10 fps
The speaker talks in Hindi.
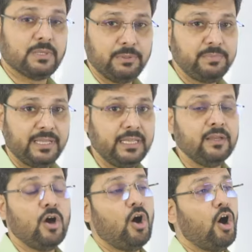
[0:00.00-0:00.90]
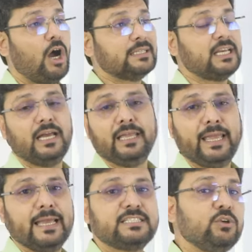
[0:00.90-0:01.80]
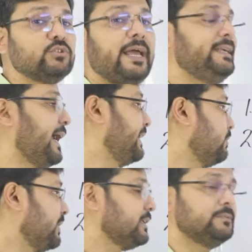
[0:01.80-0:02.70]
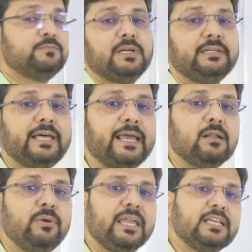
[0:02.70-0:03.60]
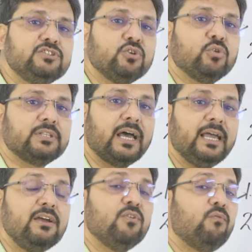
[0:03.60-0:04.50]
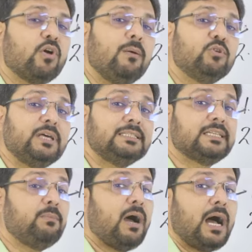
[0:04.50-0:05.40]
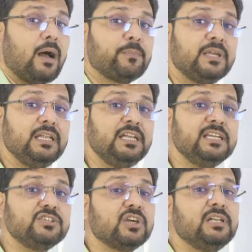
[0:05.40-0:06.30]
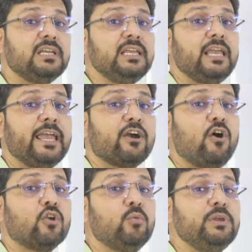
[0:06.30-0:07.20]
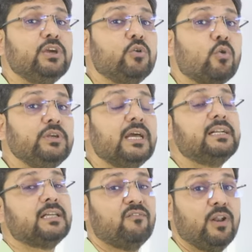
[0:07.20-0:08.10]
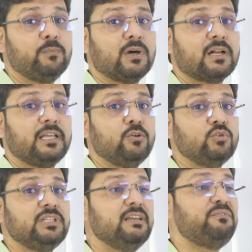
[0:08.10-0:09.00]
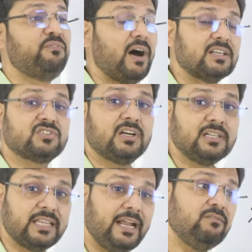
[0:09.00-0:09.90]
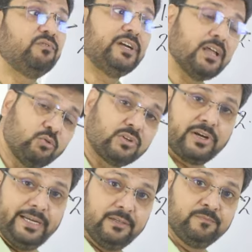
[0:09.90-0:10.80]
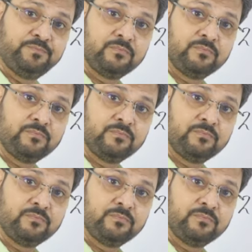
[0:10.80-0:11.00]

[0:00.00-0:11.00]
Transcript: समझ में आ रही अच्छा ऐसी होता है डायनामिक डायनामिक गेंस जो होता है वो कब होता है जब आपकी नेशन की इकोनॉमी ग्रो या डेवलप कर रही होती है फास्टर देन विदाउट रेट